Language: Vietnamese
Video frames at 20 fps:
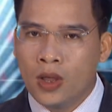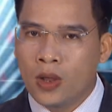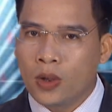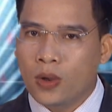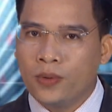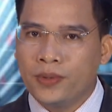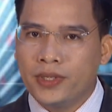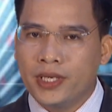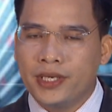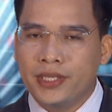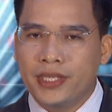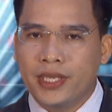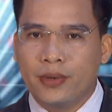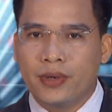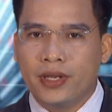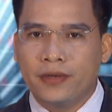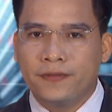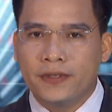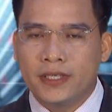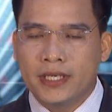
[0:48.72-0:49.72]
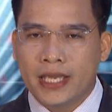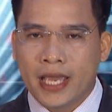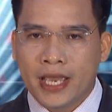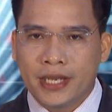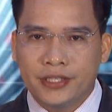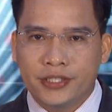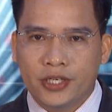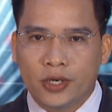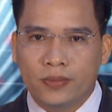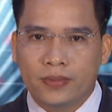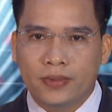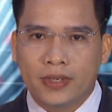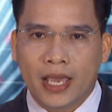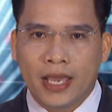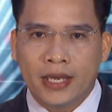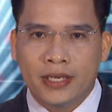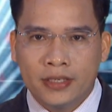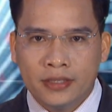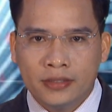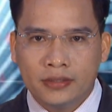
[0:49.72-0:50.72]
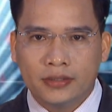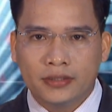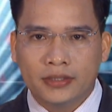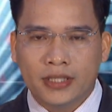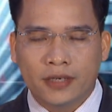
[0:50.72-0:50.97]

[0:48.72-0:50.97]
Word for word: Cũng như nhiều địa phương khác trong cả nước,